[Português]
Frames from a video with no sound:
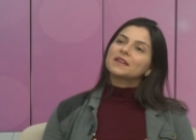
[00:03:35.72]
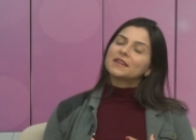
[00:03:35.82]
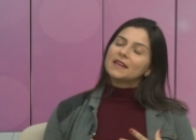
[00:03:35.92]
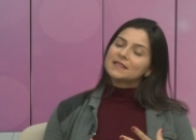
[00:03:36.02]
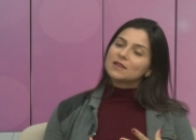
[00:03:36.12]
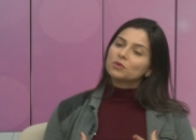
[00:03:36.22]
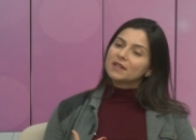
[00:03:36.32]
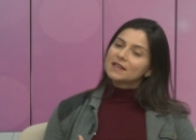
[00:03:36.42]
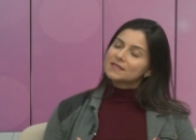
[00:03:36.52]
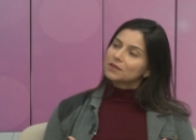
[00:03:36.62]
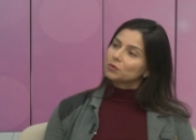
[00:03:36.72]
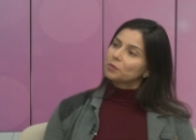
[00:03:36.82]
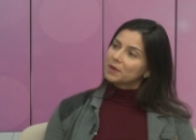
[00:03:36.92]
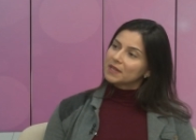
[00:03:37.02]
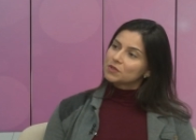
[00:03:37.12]
que essa alteração no
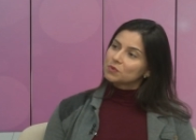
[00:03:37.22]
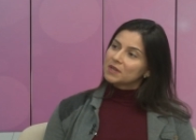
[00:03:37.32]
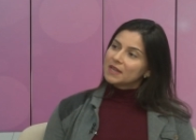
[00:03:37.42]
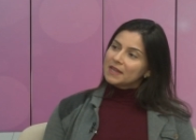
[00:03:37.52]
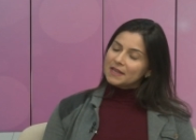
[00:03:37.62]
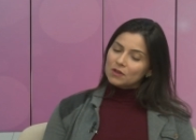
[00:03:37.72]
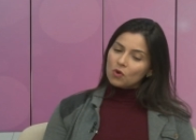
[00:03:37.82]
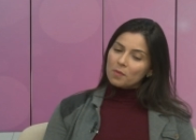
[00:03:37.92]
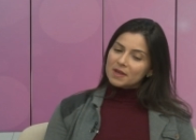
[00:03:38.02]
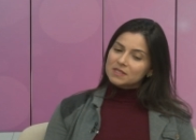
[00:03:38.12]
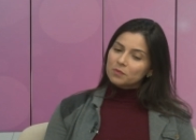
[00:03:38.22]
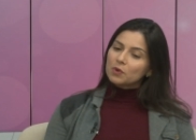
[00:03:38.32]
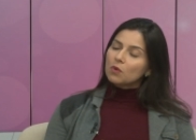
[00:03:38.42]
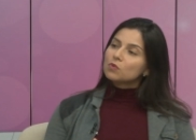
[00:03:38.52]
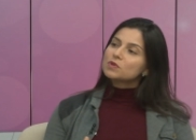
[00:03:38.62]
peso, ele começa
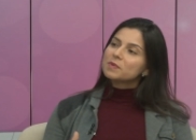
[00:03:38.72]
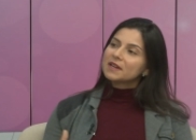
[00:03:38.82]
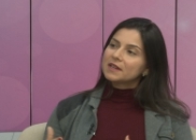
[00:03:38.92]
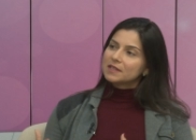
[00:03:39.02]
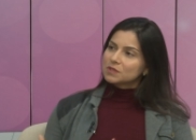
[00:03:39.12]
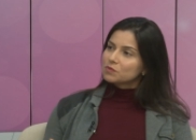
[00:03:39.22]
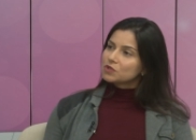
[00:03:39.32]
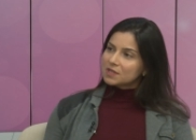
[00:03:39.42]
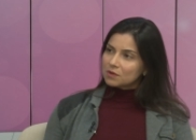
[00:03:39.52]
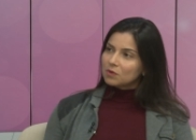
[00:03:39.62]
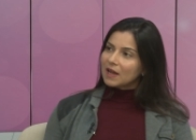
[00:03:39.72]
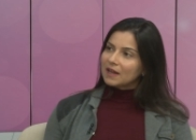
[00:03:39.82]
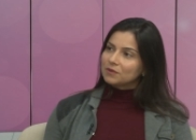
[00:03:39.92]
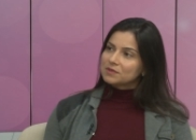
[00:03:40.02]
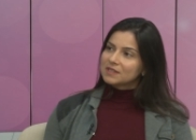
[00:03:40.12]
por alguns mecanismos
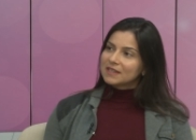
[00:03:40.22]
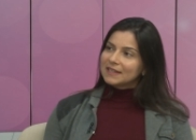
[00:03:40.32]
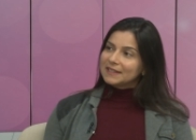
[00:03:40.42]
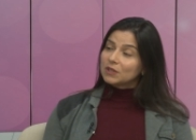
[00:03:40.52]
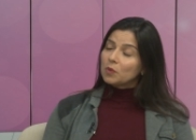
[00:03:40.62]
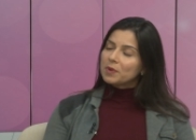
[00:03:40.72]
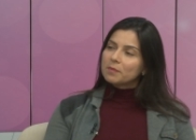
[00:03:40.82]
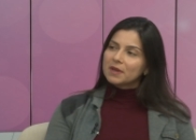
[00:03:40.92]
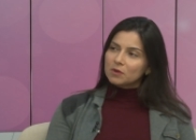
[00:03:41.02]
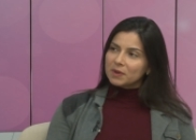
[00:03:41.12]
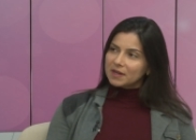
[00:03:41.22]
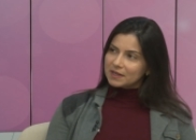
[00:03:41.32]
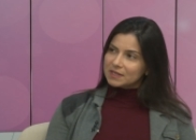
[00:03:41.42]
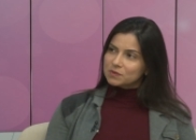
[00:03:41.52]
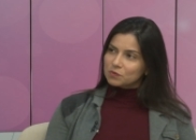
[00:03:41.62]
desregulados. Então, o primeiro
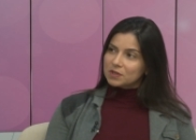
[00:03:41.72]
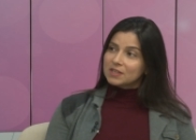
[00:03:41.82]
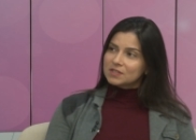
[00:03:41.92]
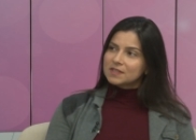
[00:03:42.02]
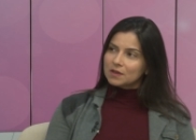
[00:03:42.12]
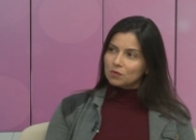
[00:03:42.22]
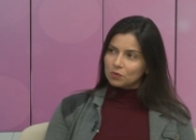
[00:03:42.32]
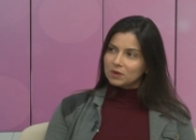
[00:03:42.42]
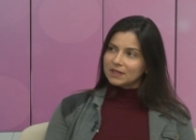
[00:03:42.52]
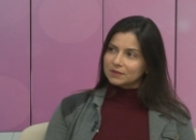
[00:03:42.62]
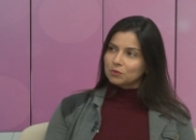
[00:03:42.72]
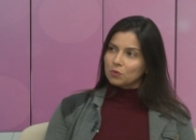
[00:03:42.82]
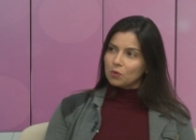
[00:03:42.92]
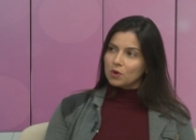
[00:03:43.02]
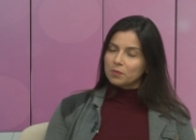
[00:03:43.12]
mecanismo que desregula no
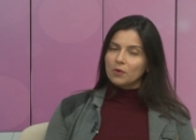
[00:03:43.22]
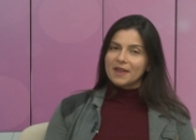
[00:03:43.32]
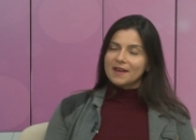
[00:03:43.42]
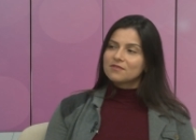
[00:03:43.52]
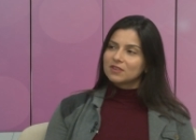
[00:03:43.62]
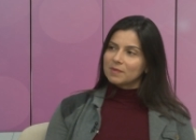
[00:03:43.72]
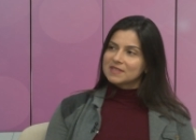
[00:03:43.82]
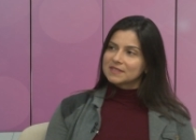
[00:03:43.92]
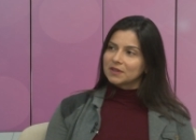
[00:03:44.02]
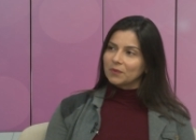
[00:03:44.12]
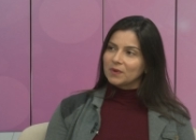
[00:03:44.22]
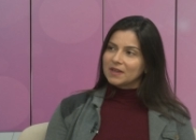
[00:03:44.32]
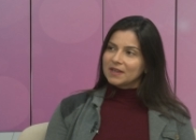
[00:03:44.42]
corpo é a inflamação.